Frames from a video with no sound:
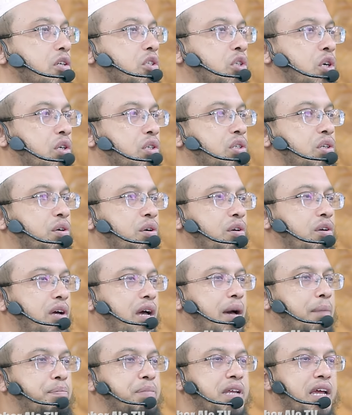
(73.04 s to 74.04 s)
শর্ত হলো
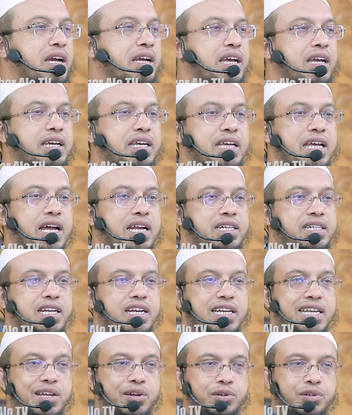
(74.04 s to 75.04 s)
আপনি আগে গিয়ারটা
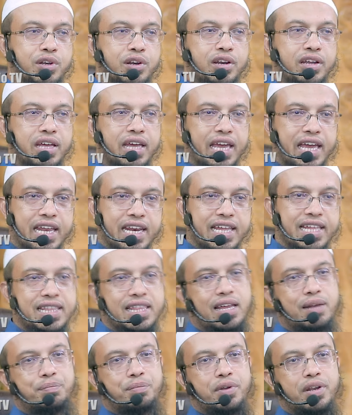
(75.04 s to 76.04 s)
নিউটলে এনে
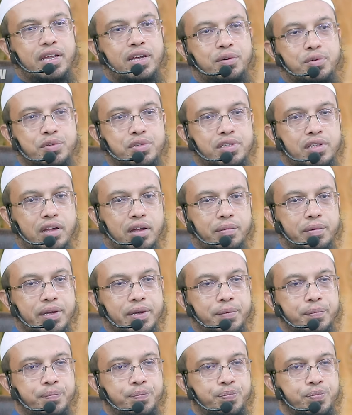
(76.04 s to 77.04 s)
তারপরে খুঁজতে হবে
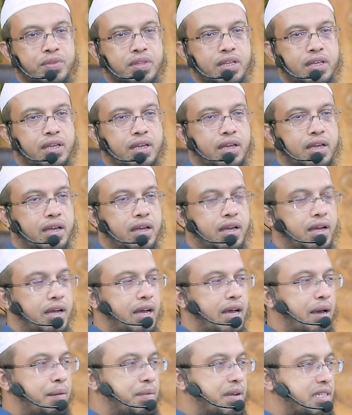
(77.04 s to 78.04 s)

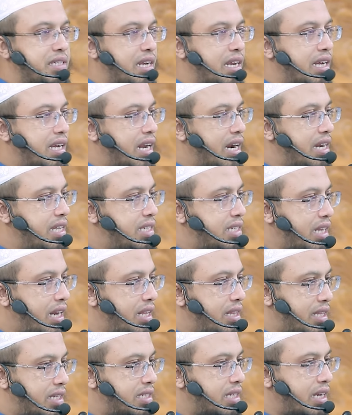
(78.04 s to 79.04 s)
আমরা যারা গাড়ি
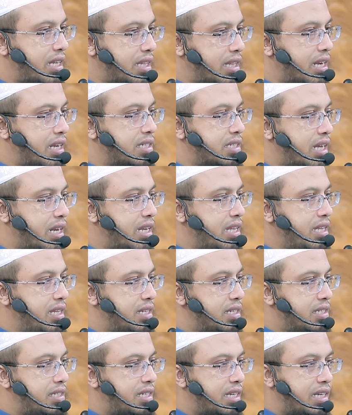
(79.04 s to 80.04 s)
চালাতে জানি তারা জানি
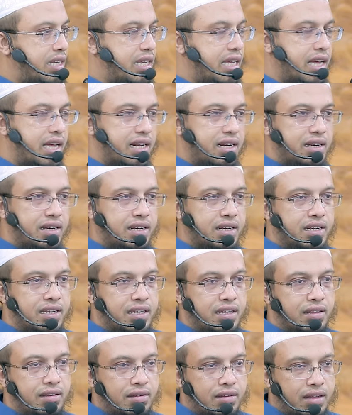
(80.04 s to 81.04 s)
যে গিয়ার
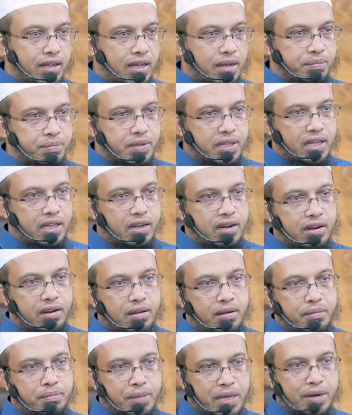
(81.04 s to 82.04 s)
আপনার
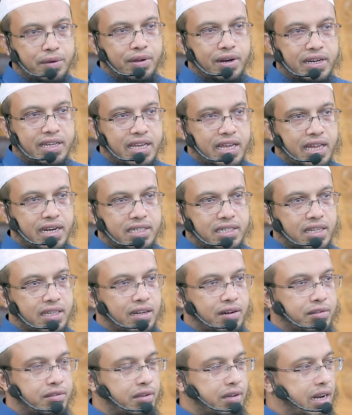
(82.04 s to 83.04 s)
ম্যানুয়াল গিয়ার
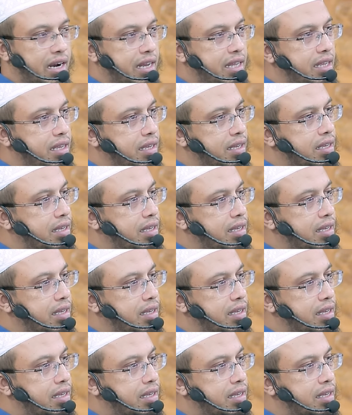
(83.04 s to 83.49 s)
সাধারণত গাড়ি